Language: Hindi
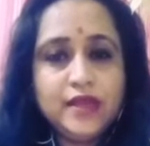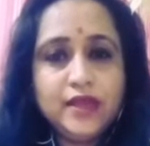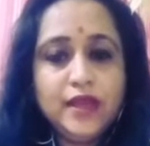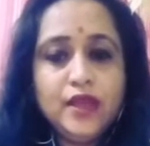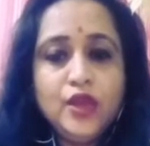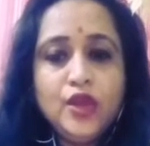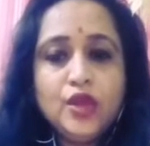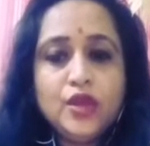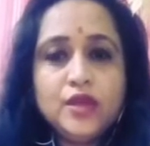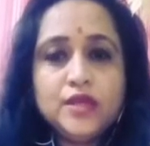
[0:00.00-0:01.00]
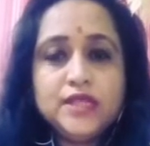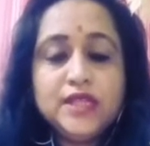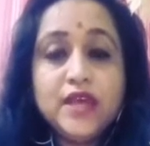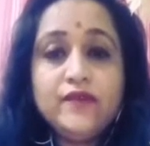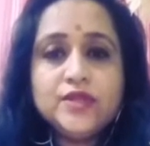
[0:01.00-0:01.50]
देंगे आ, uh,
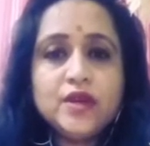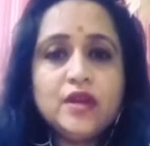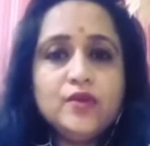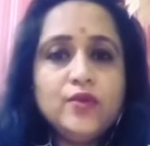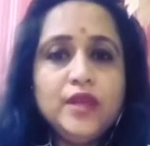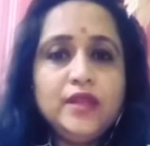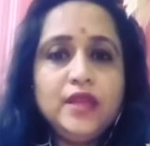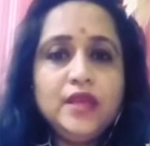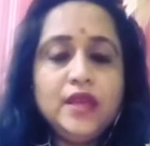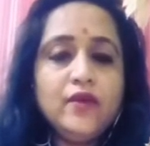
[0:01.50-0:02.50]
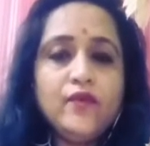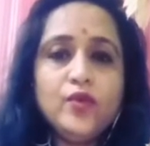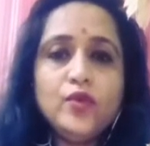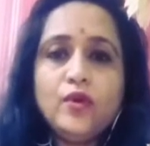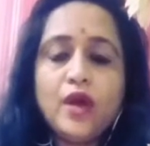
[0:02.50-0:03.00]
जिनके विचार खुले नहीं हैं
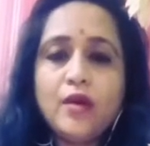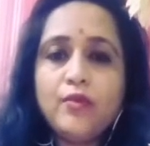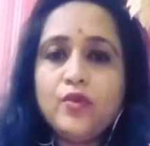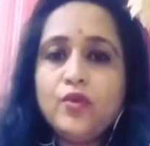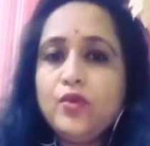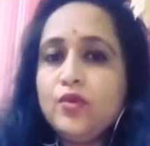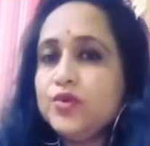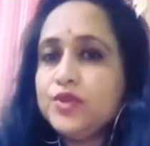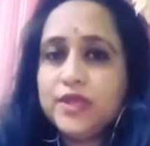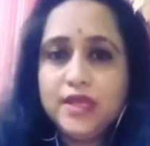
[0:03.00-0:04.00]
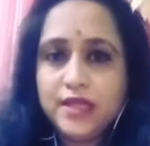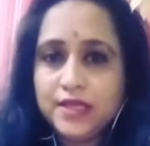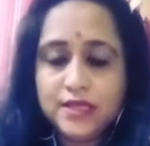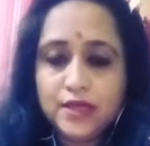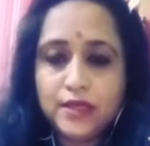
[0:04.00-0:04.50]
वो लोग आपको कुछ नहीं दे
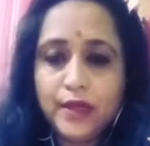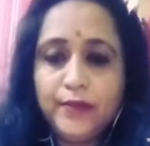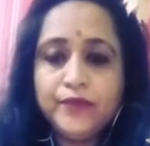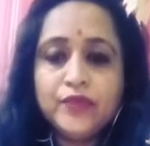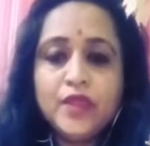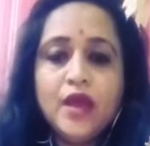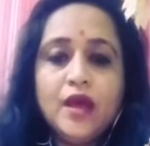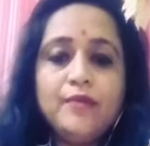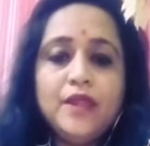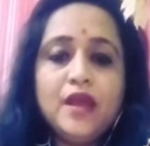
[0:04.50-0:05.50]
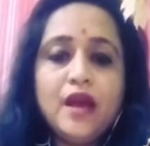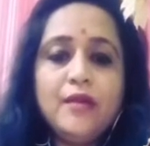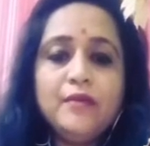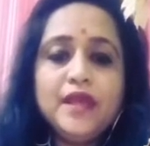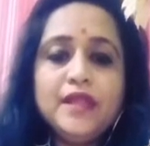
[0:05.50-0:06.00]
सकते अपने
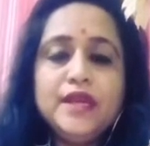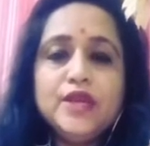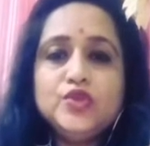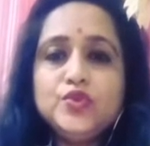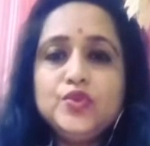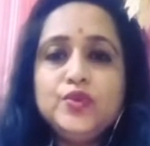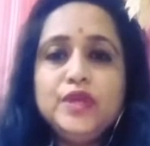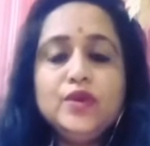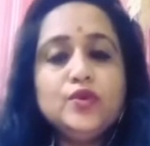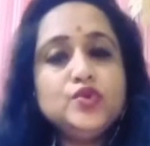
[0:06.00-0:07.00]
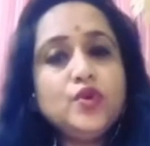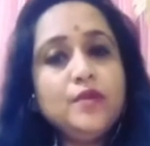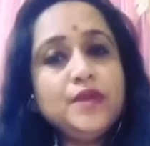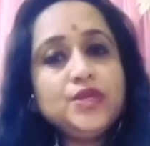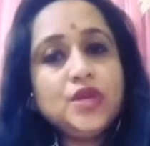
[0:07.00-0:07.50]
काम के लिए जुनूनी हो जो
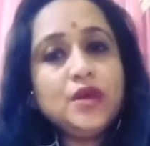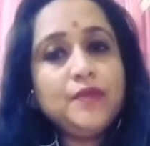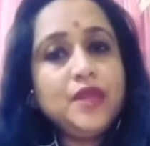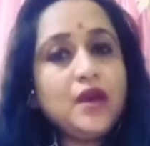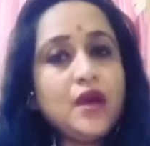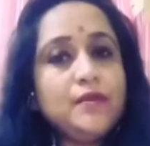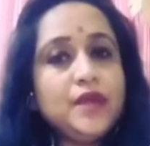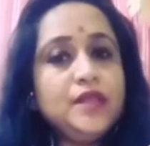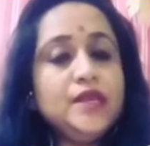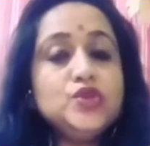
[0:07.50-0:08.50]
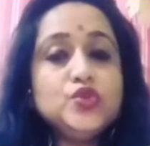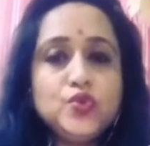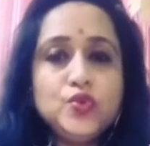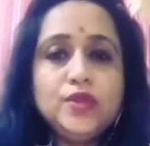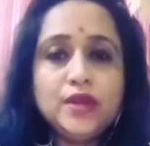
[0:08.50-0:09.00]
हमेशा अपने काम के लिए
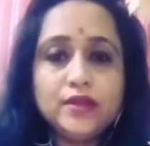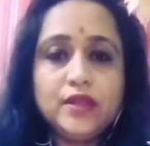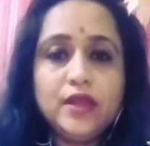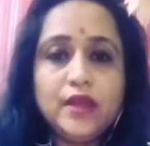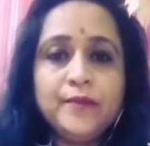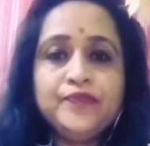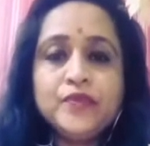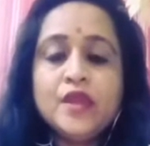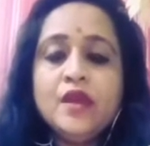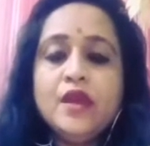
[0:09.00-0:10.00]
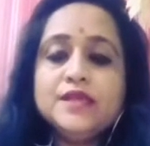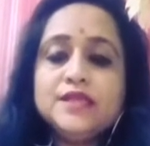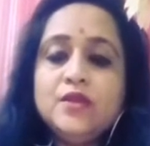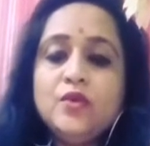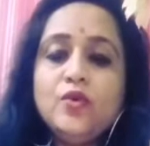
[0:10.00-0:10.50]
जुनून रखते हैं
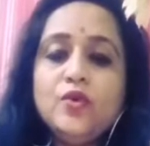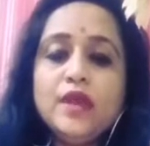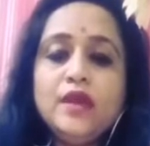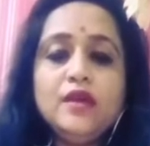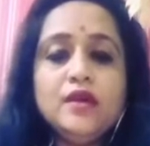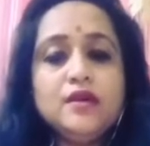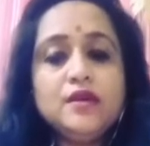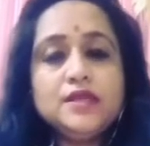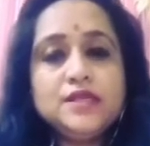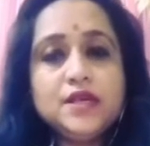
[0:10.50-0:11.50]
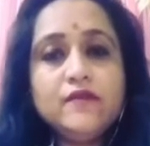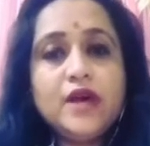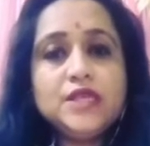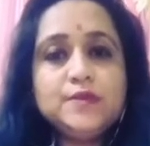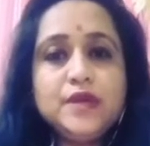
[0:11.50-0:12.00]
ऐसे लोगों के uh,
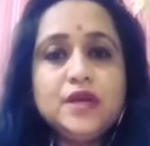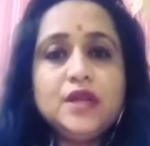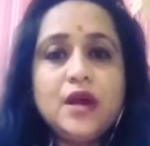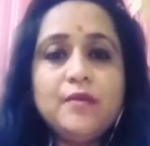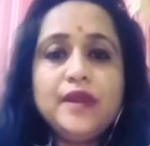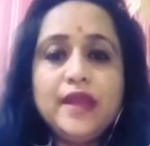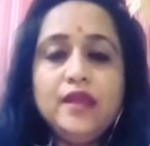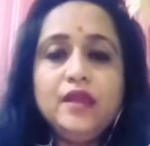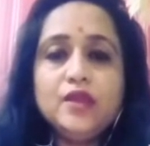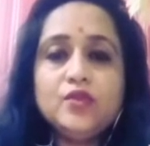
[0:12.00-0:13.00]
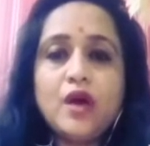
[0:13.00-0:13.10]
सहवास में अगर आप रहेंगे